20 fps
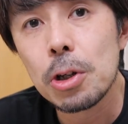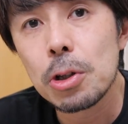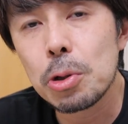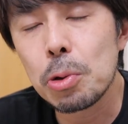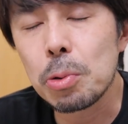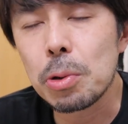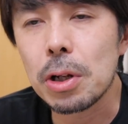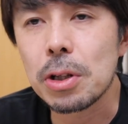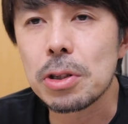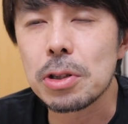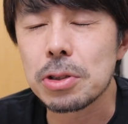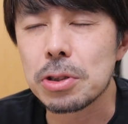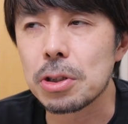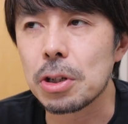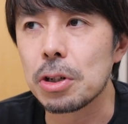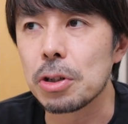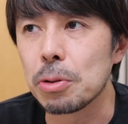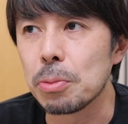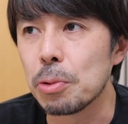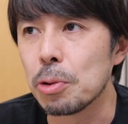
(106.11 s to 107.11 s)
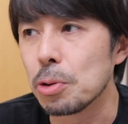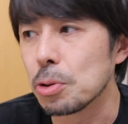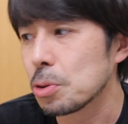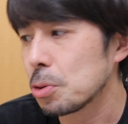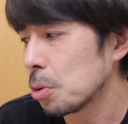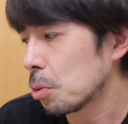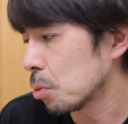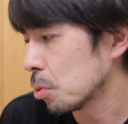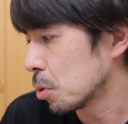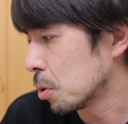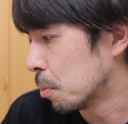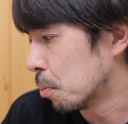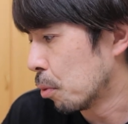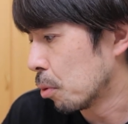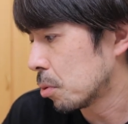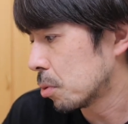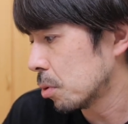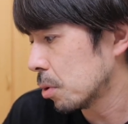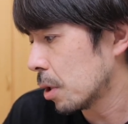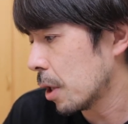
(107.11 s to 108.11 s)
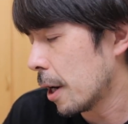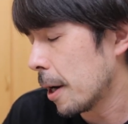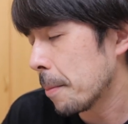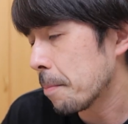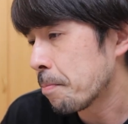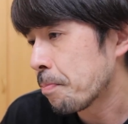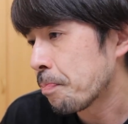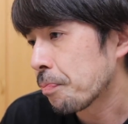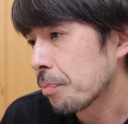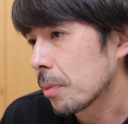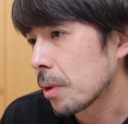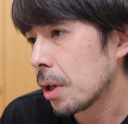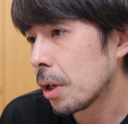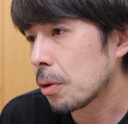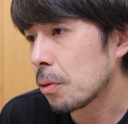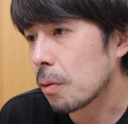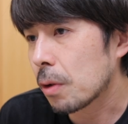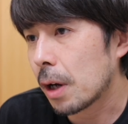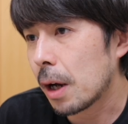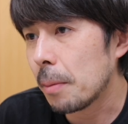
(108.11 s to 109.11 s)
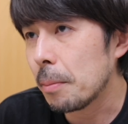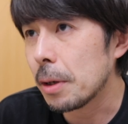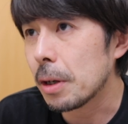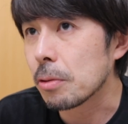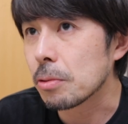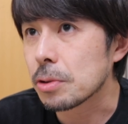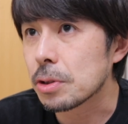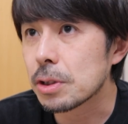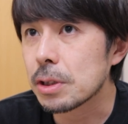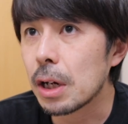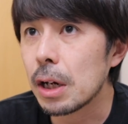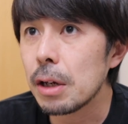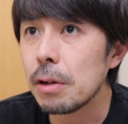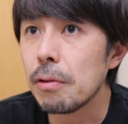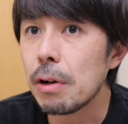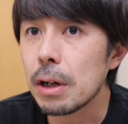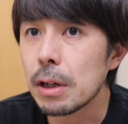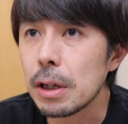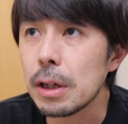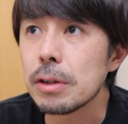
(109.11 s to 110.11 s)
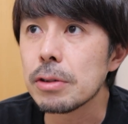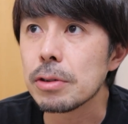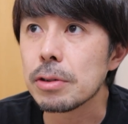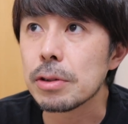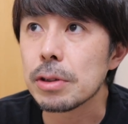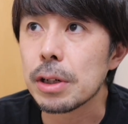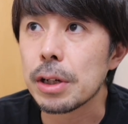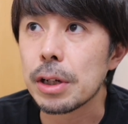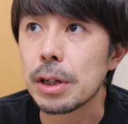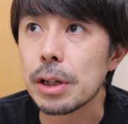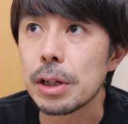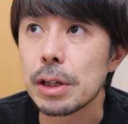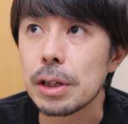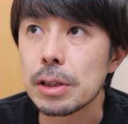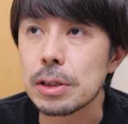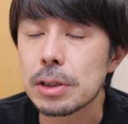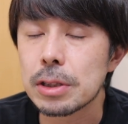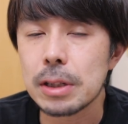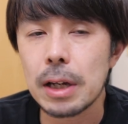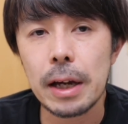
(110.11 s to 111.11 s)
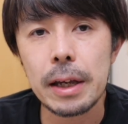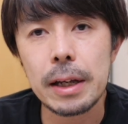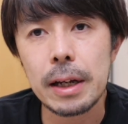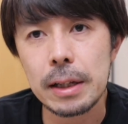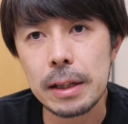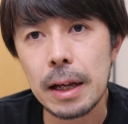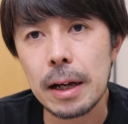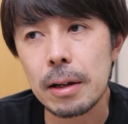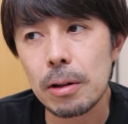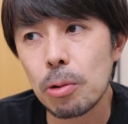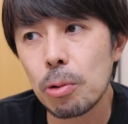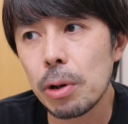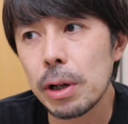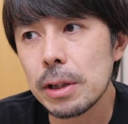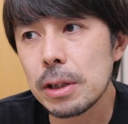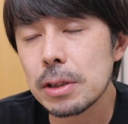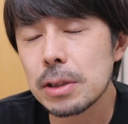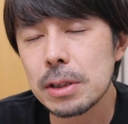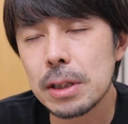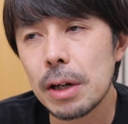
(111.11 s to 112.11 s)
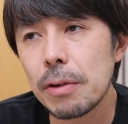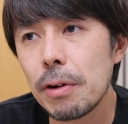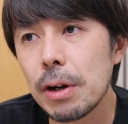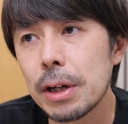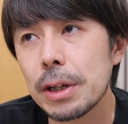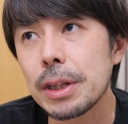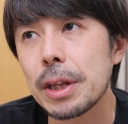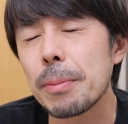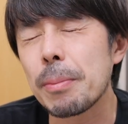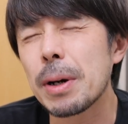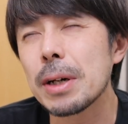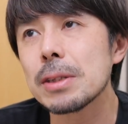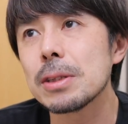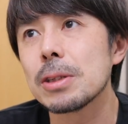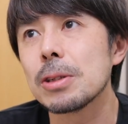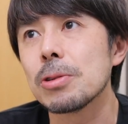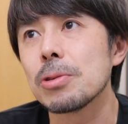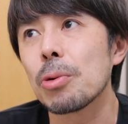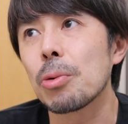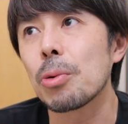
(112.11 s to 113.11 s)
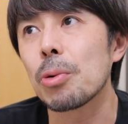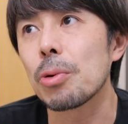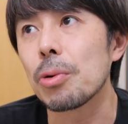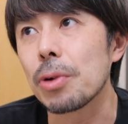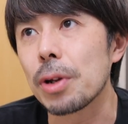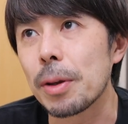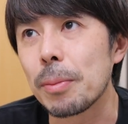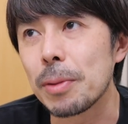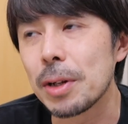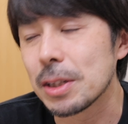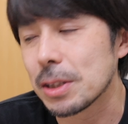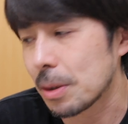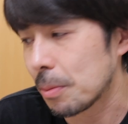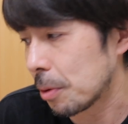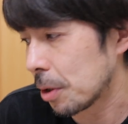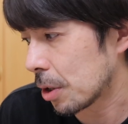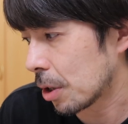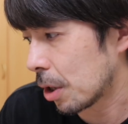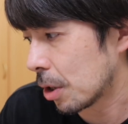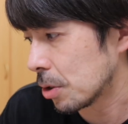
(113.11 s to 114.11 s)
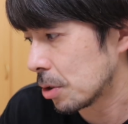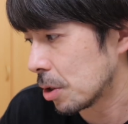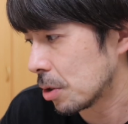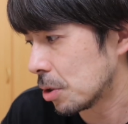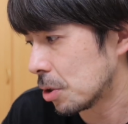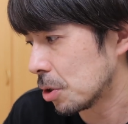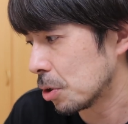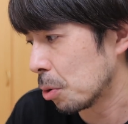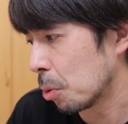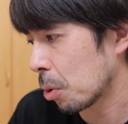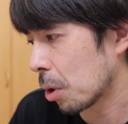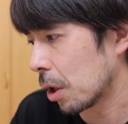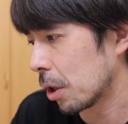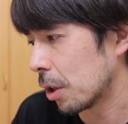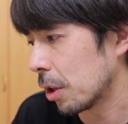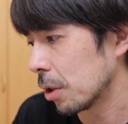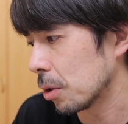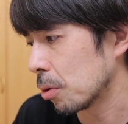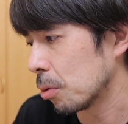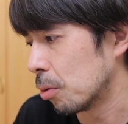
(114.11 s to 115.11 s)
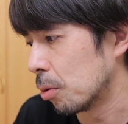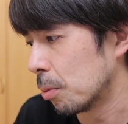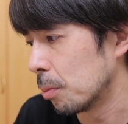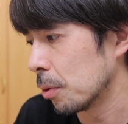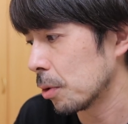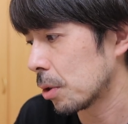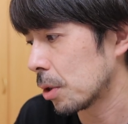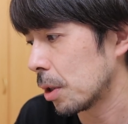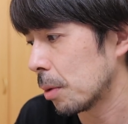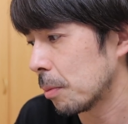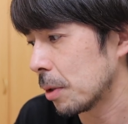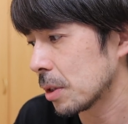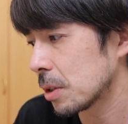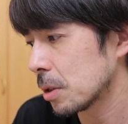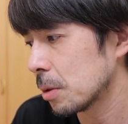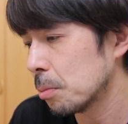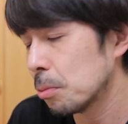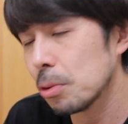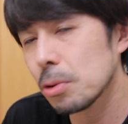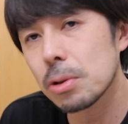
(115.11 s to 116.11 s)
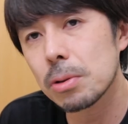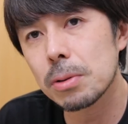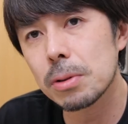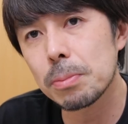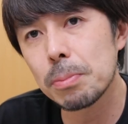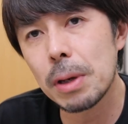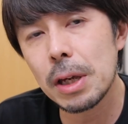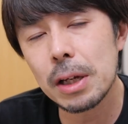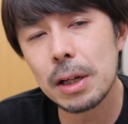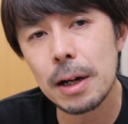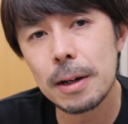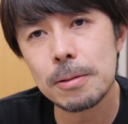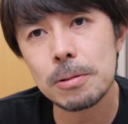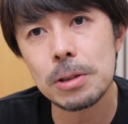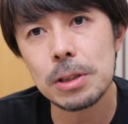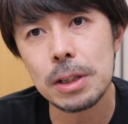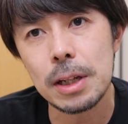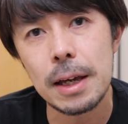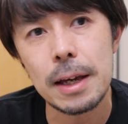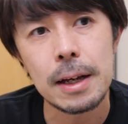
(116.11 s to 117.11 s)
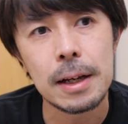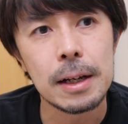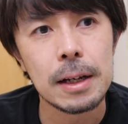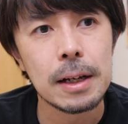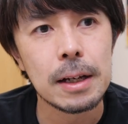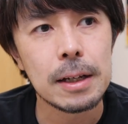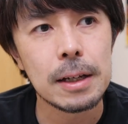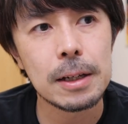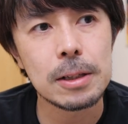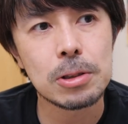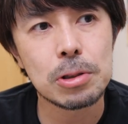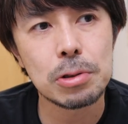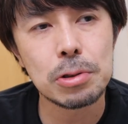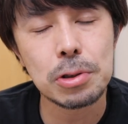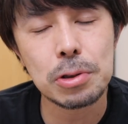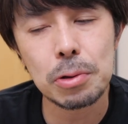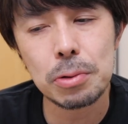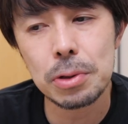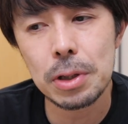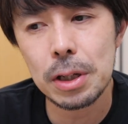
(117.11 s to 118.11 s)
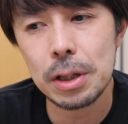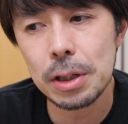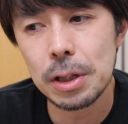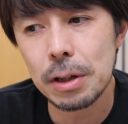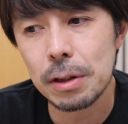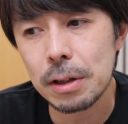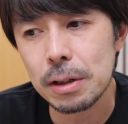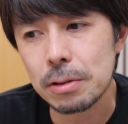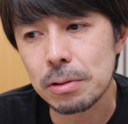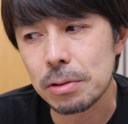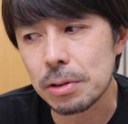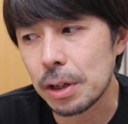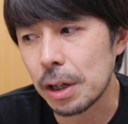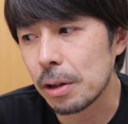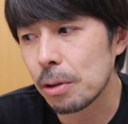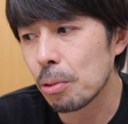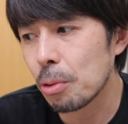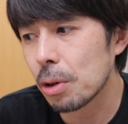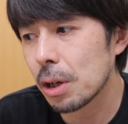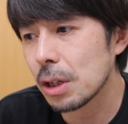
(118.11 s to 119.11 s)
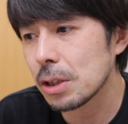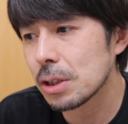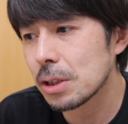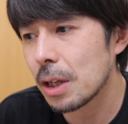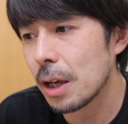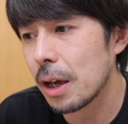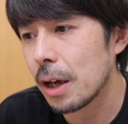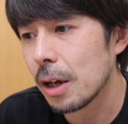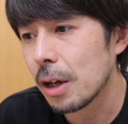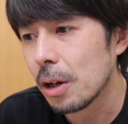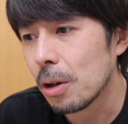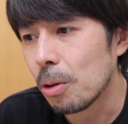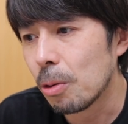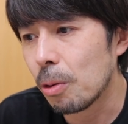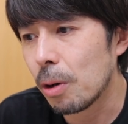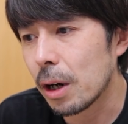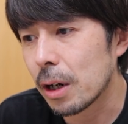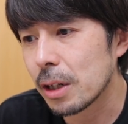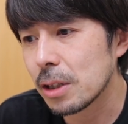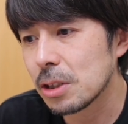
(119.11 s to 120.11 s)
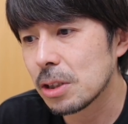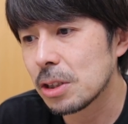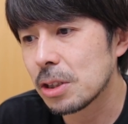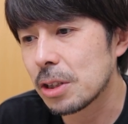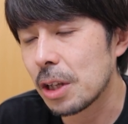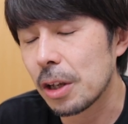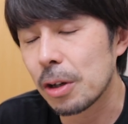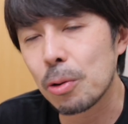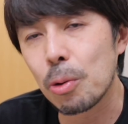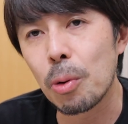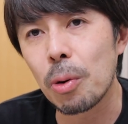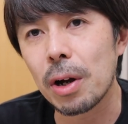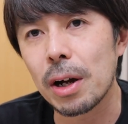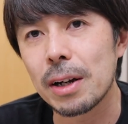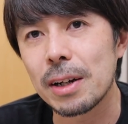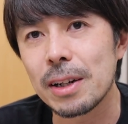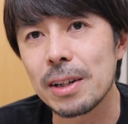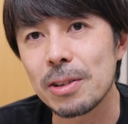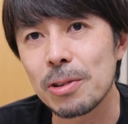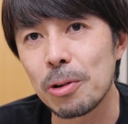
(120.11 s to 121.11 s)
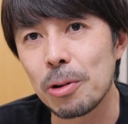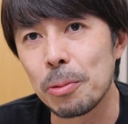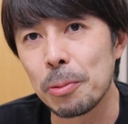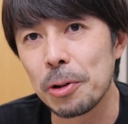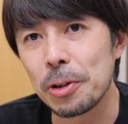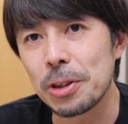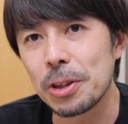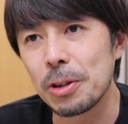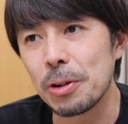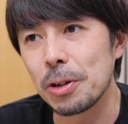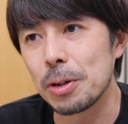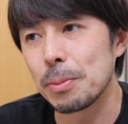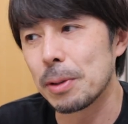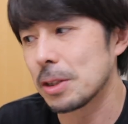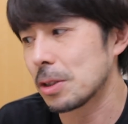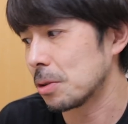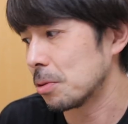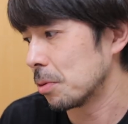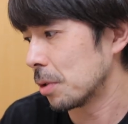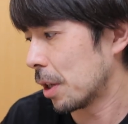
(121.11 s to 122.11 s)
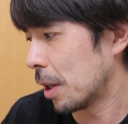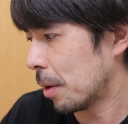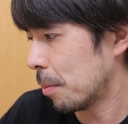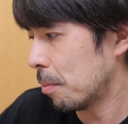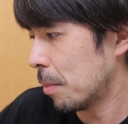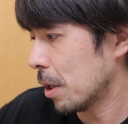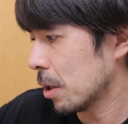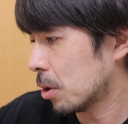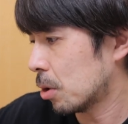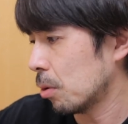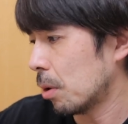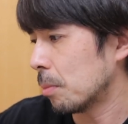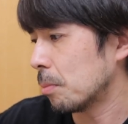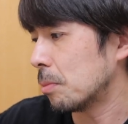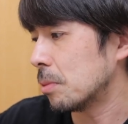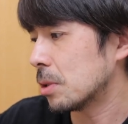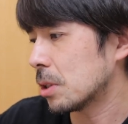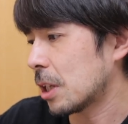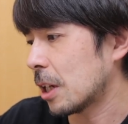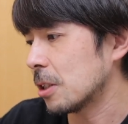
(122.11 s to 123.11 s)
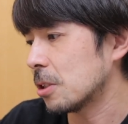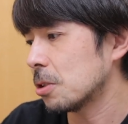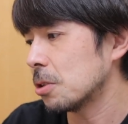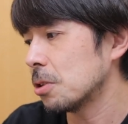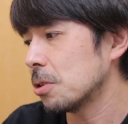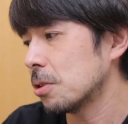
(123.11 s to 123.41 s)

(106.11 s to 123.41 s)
今日なんですけれども、それこそ僕が、カメラを使い分ける、使い方、こうやって使い分けてますっていうところをね、皆様に解説しようかなと思ってます。もう明確にね、抽象的ではなく言語化してお話ししていこうかなと思っておりますので、今日は3種